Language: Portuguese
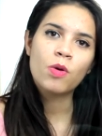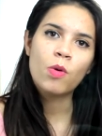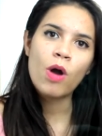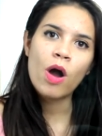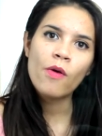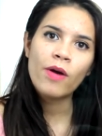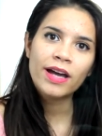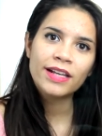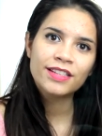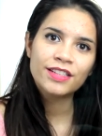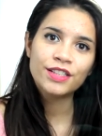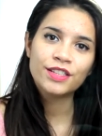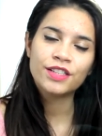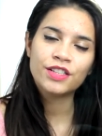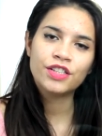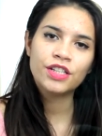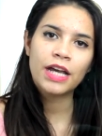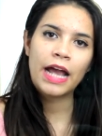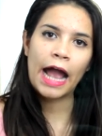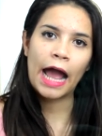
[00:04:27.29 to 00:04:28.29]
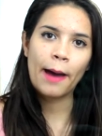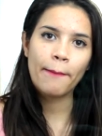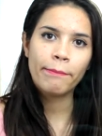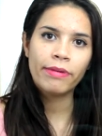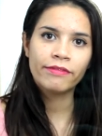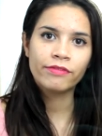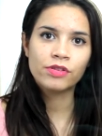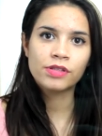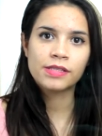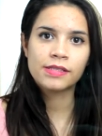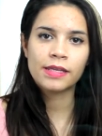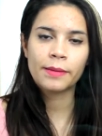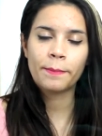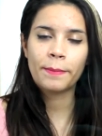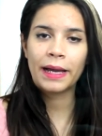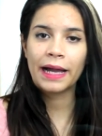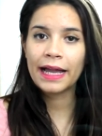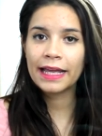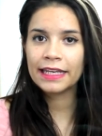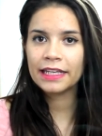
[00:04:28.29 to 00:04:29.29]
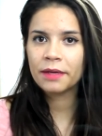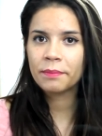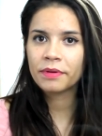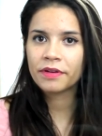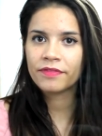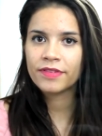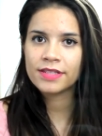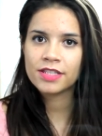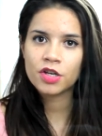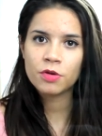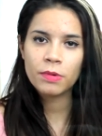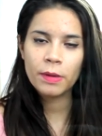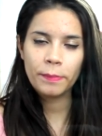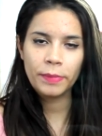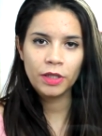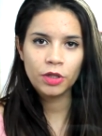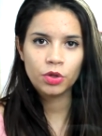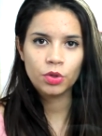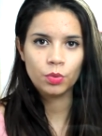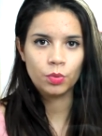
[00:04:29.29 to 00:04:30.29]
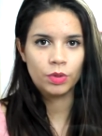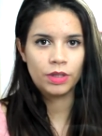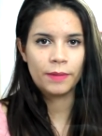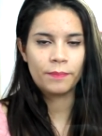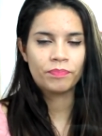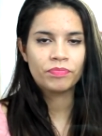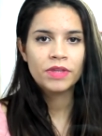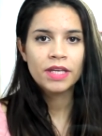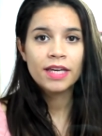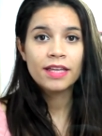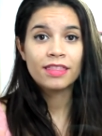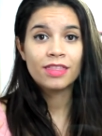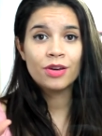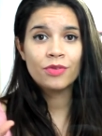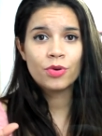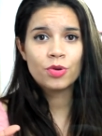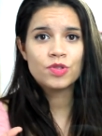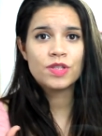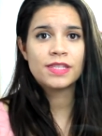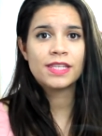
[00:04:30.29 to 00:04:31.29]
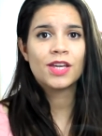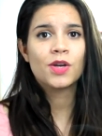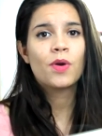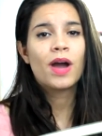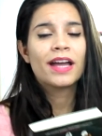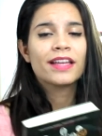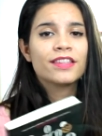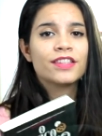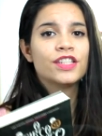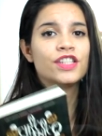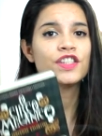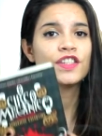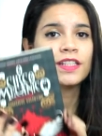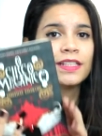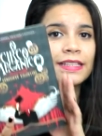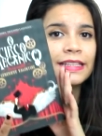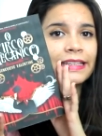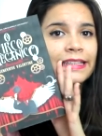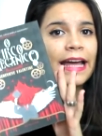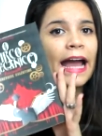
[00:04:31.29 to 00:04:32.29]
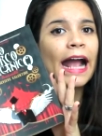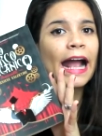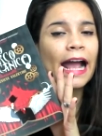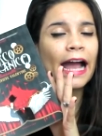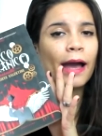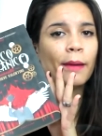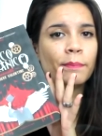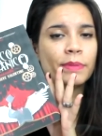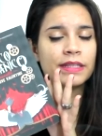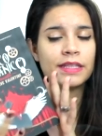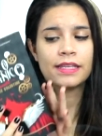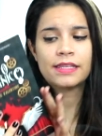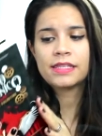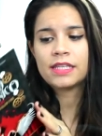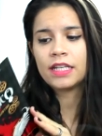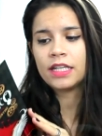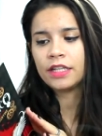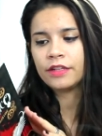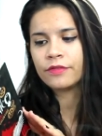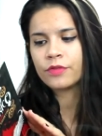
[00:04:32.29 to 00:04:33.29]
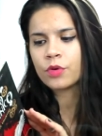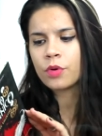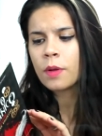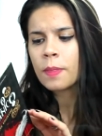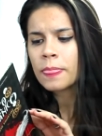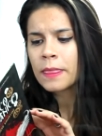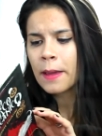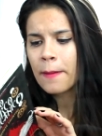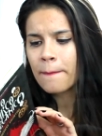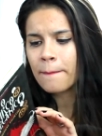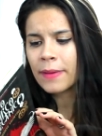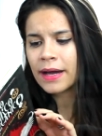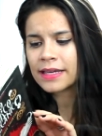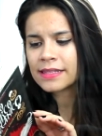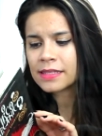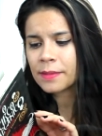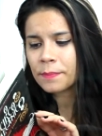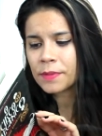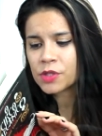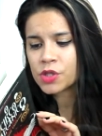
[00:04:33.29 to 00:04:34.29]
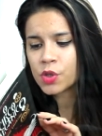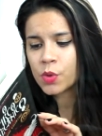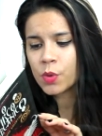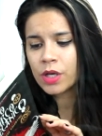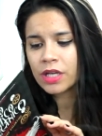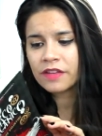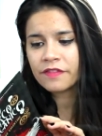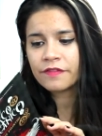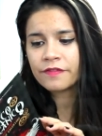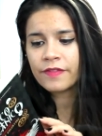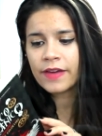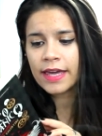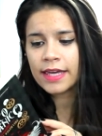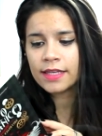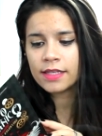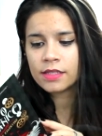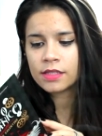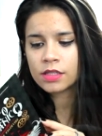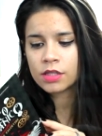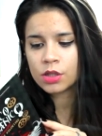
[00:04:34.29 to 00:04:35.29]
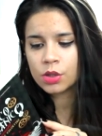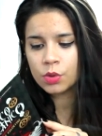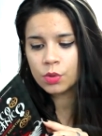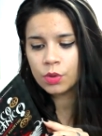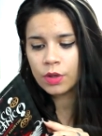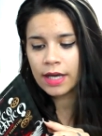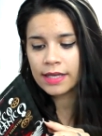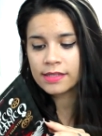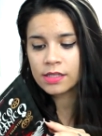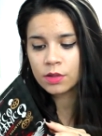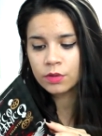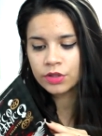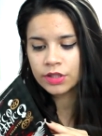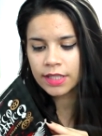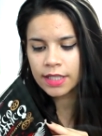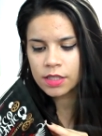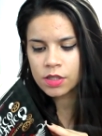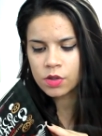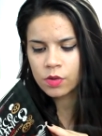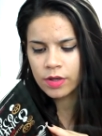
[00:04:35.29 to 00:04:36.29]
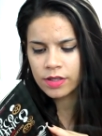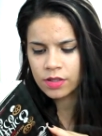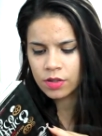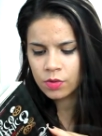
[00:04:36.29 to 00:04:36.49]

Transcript: Qual artista de capa você pagaria para fazer uma pintura? Não vou dizer o artista da capa desse livro, mas a pessoa que fez as ilustrações.